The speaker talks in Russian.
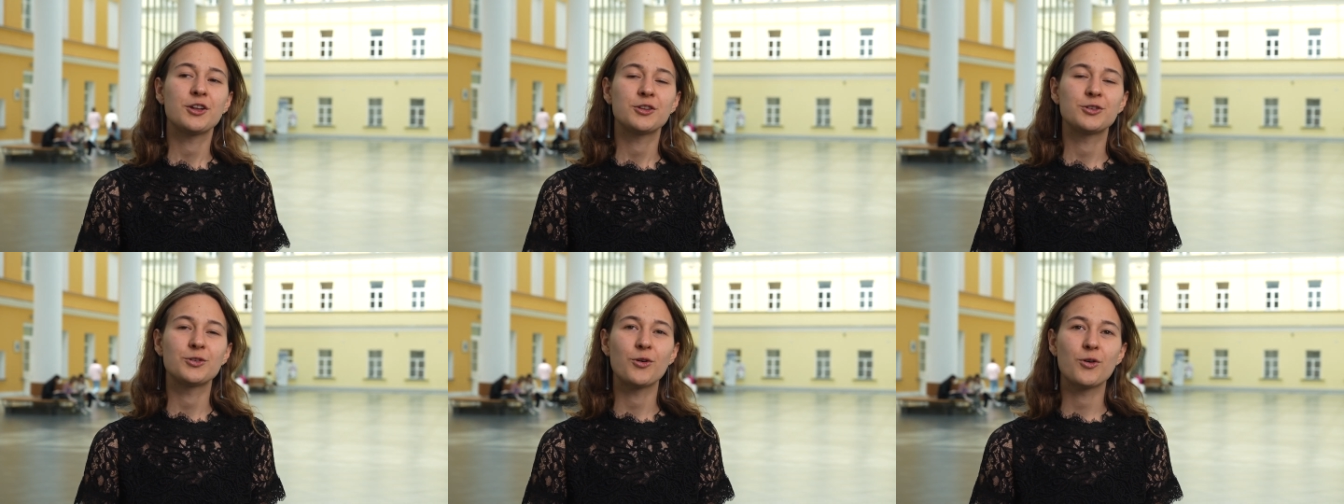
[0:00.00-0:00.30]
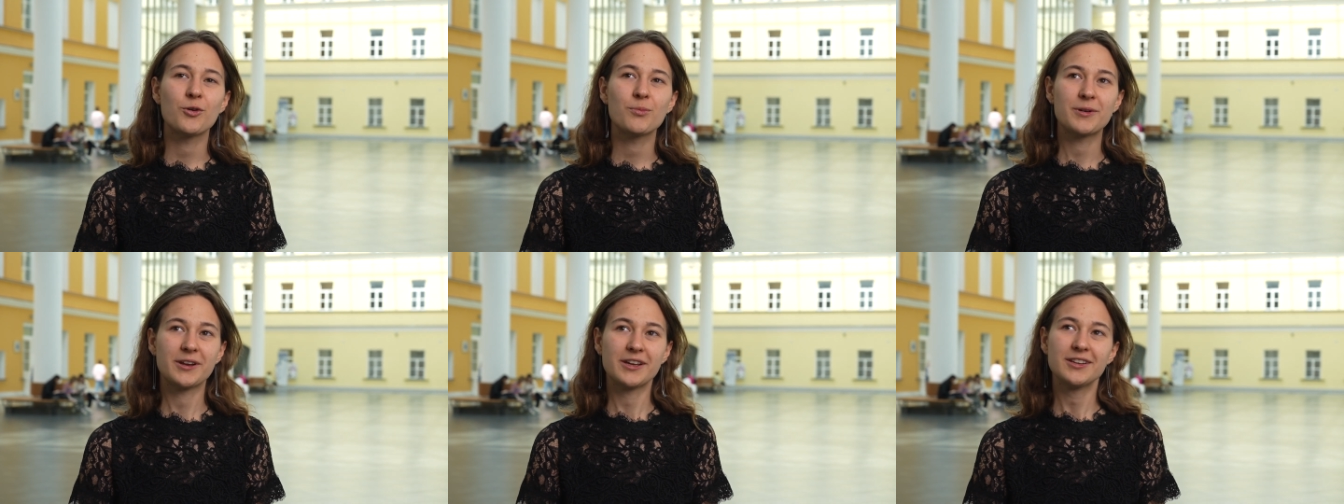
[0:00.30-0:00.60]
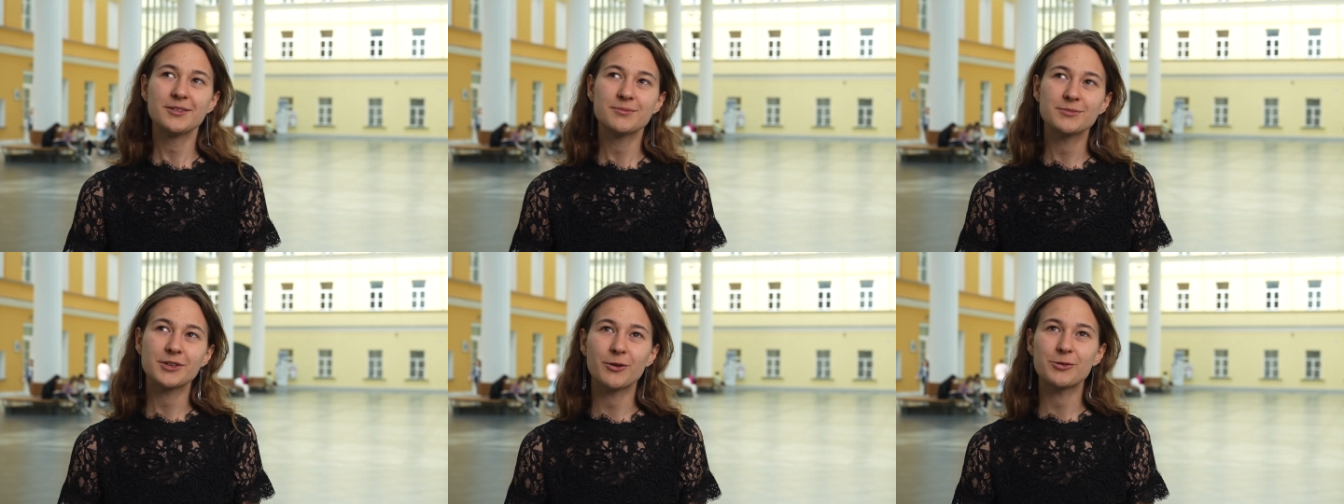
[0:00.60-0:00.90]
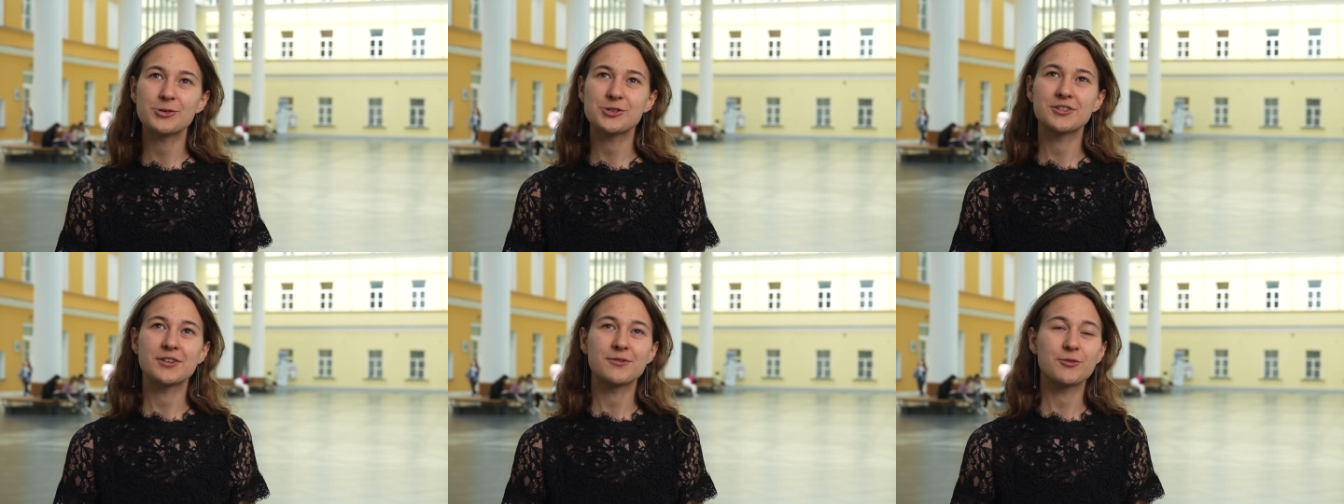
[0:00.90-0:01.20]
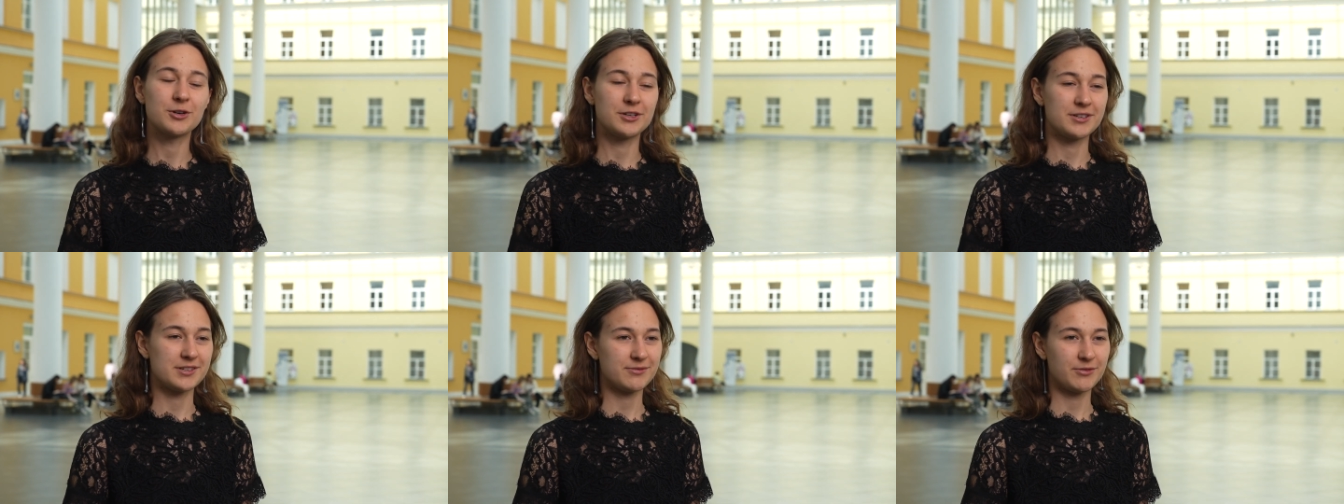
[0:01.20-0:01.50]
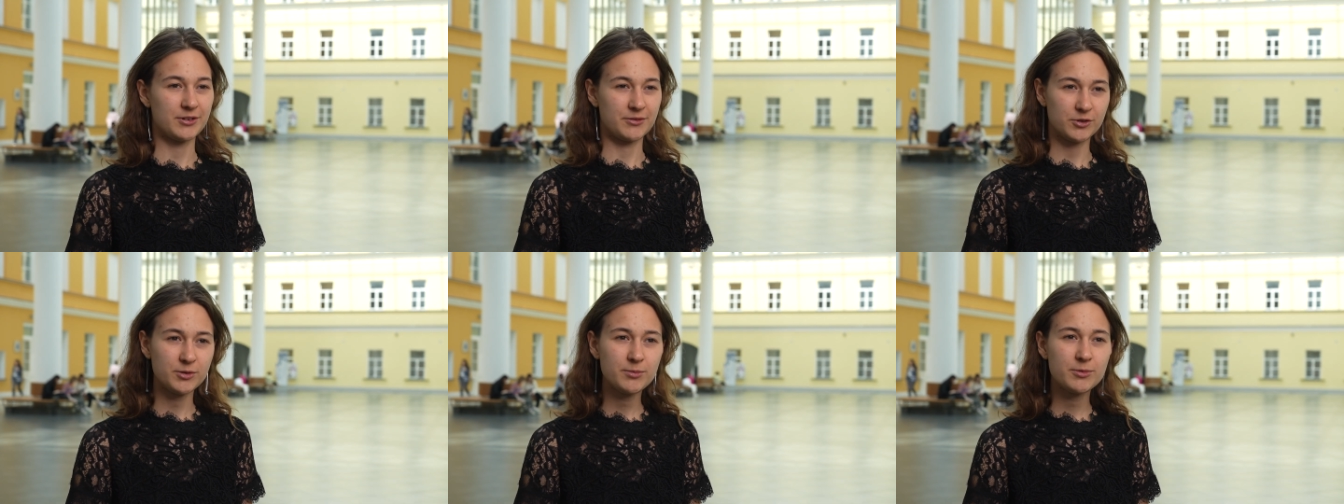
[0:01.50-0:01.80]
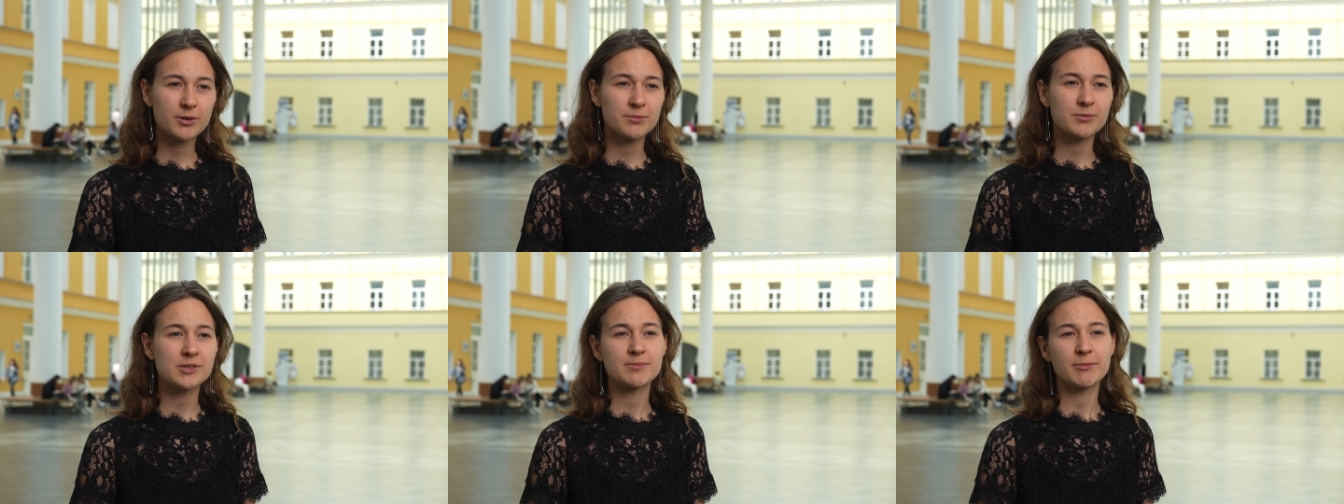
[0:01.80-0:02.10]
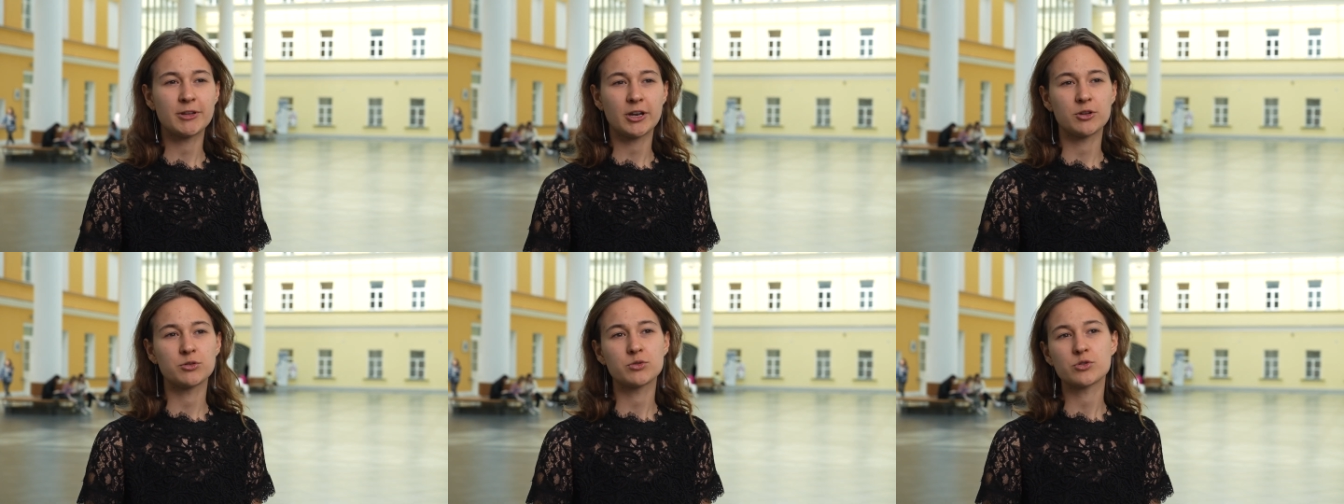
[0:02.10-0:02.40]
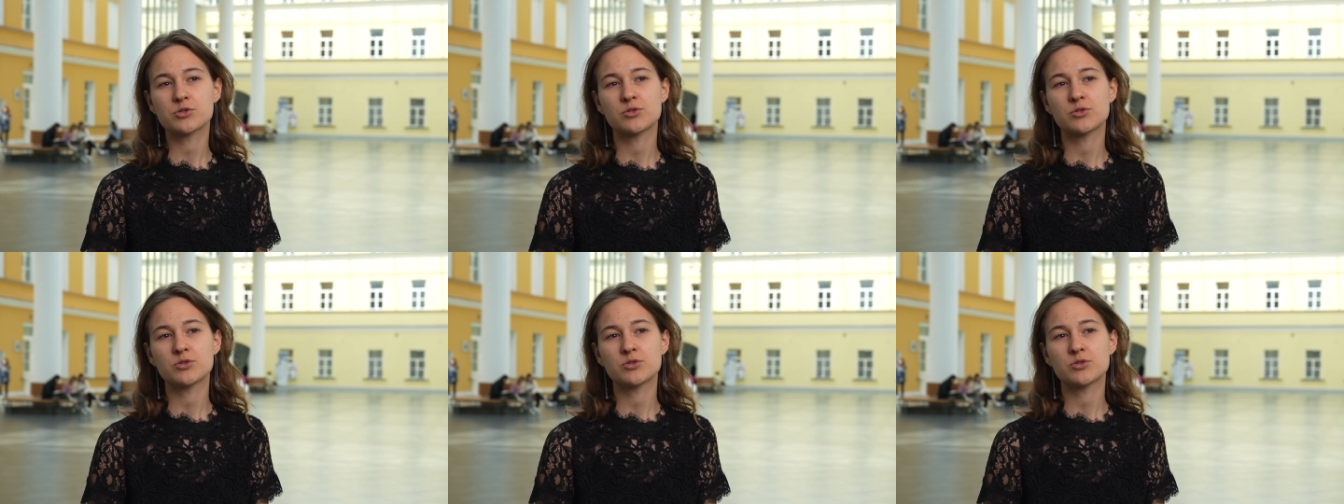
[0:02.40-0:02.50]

Но при этом я очень довольна своим выбором, несмотря на то,